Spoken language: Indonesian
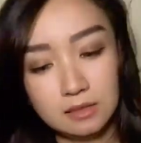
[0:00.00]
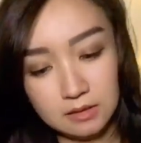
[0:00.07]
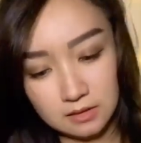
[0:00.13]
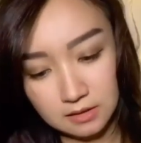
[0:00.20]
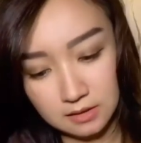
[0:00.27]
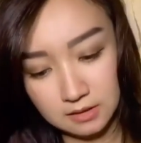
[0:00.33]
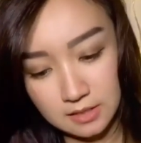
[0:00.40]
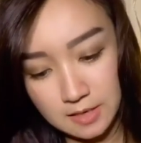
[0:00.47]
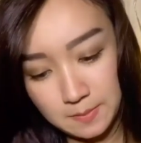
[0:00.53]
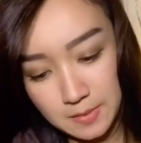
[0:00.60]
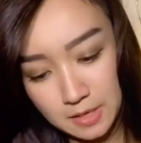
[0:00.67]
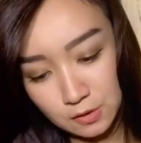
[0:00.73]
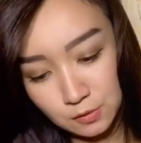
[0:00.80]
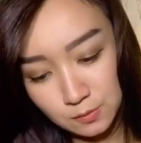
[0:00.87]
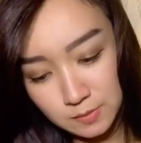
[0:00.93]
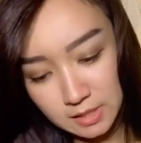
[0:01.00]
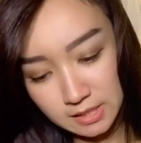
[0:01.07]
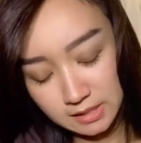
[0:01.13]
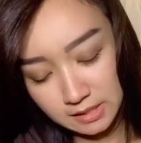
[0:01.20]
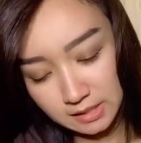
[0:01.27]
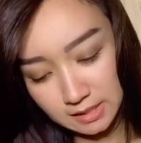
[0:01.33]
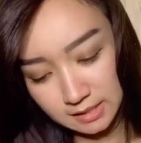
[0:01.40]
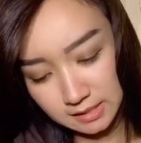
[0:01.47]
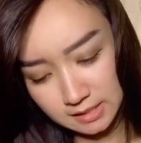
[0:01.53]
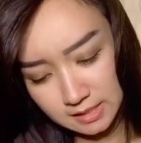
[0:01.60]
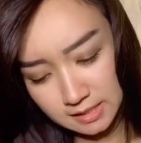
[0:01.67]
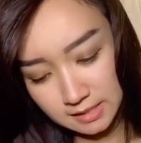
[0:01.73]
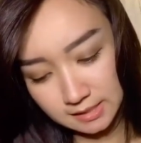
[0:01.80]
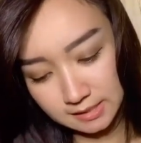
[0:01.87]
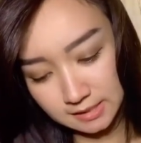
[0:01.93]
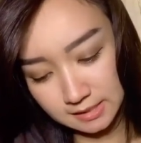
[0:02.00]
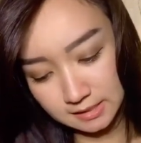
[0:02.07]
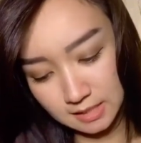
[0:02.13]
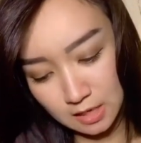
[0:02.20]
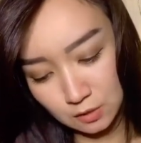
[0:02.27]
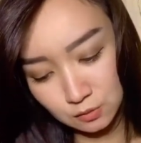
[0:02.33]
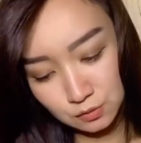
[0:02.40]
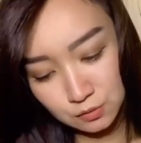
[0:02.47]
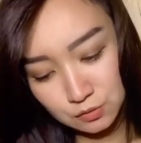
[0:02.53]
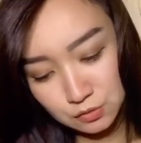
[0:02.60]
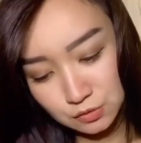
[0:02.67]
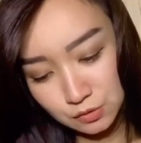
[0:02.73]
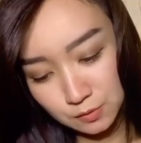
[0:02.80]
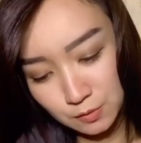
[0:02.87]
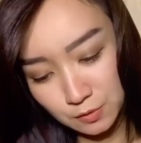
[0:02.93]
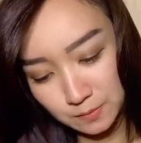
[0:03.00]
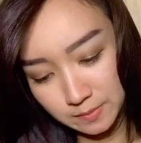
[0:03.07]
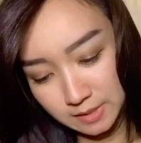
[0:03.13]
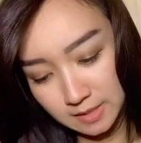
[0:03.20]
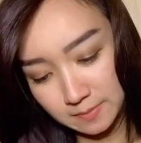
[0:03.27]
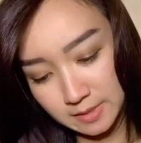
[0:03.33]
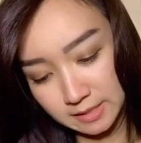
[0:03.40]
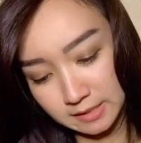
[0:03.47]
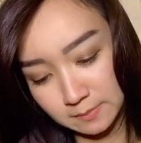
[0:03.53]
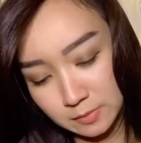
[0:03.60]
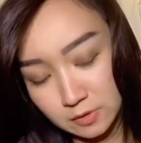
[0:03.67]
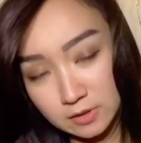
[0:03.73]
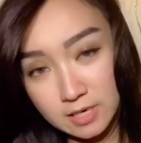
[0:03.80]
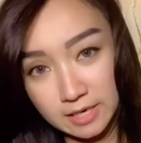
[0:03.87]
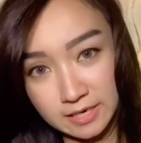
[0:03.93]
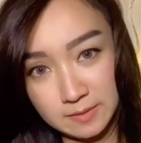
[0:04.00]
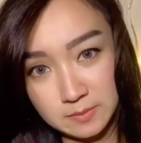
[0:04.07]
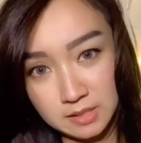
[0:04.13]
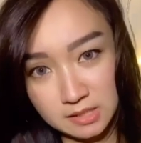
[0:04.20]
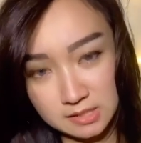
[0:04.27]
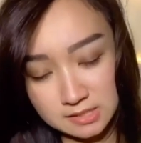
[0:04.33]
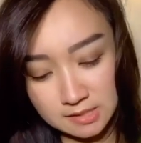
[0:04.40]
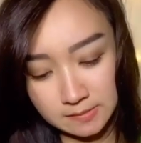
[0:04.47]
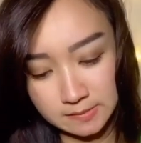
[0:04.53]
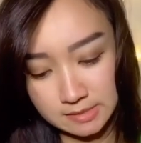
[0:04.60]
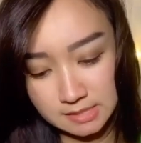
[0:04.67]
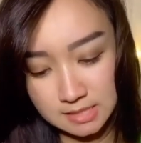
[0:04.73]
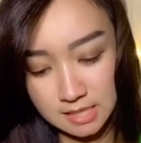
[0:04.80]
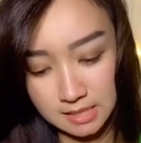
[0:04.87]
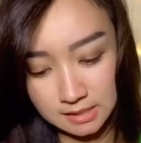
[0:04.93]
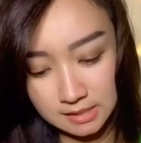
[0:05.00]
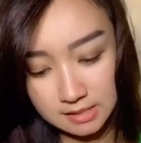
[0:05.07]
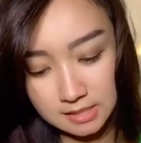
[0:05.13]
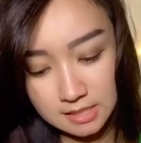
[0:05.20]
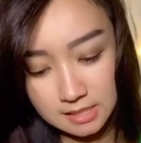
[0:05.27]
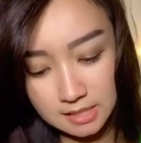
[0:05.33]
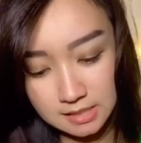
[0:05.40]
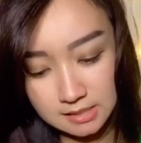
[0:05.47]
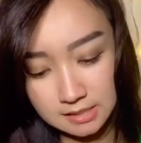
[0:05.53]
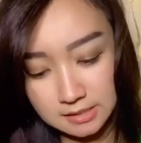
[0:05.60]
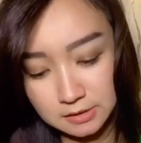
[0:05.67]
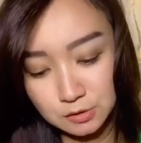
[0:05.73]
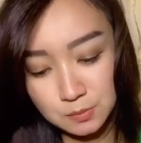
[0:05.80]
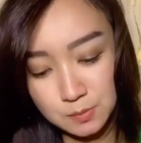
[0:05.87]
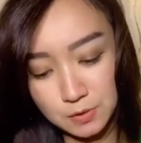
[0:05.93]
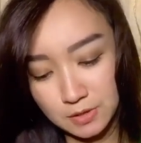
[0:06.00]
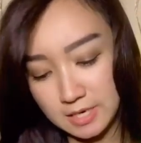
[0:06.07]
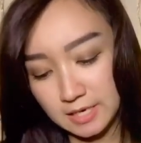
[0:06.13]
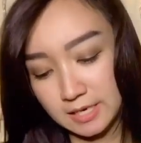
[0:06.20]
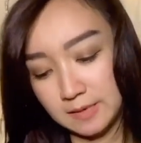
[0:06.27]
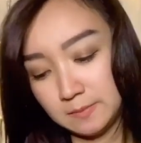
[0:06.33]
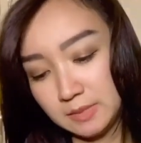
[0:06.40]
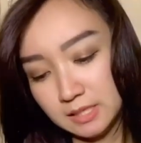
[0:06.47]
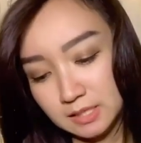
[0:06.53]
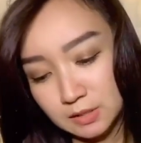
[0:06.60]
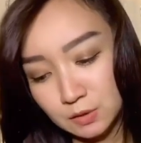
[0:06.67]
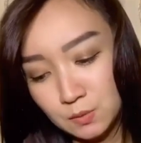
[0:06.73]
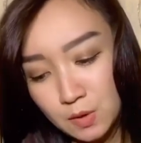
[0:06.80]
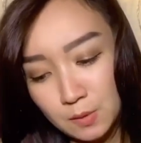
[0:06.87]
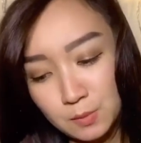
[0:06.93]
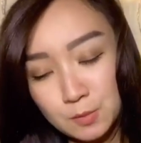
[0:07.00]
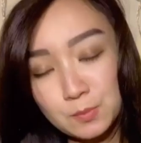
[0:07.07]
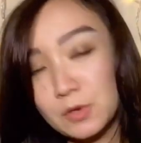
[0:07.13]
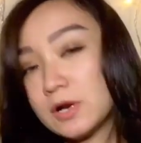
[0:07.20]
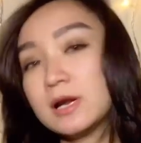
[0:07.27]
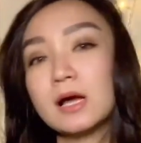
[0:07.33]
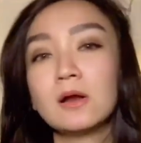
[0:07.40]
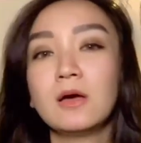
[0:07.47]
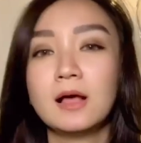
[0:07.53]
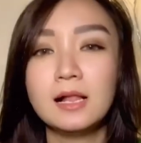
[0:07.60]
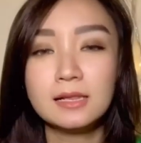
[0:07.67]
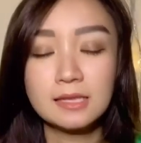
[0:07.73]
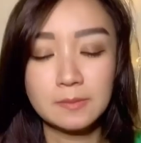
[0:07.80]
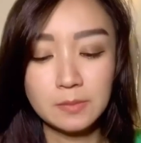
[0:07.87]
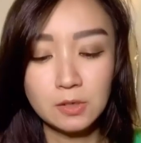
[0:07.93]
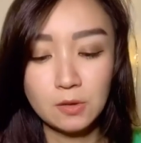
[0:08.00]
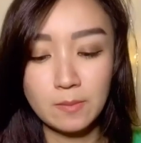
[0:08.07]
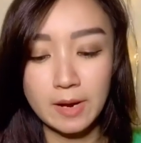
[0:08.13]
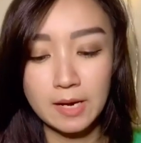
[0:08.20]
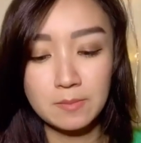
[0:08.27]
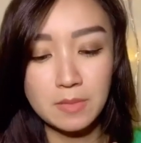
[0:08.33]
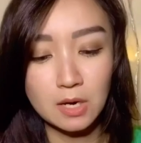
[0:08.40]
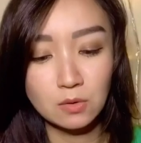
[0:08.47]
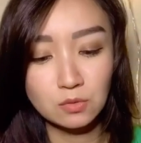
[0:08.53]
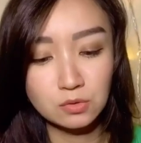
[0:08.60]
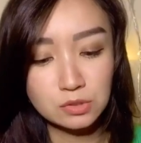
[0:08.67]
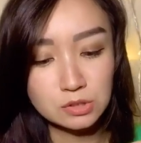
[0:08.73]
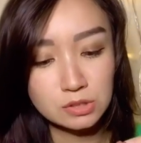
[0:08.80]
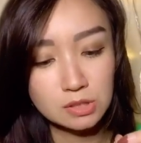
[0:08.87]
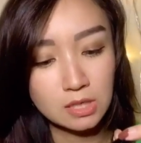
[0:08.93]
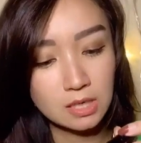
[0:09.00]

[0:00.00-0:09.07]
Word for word: Kenapa aku beli ini? Karena kata aku tuh jujur belum pernah pakai produk Emina sama sekali dan katanya tuh produk Emina tuh walaupun produk lokal tapi lumayan bagus.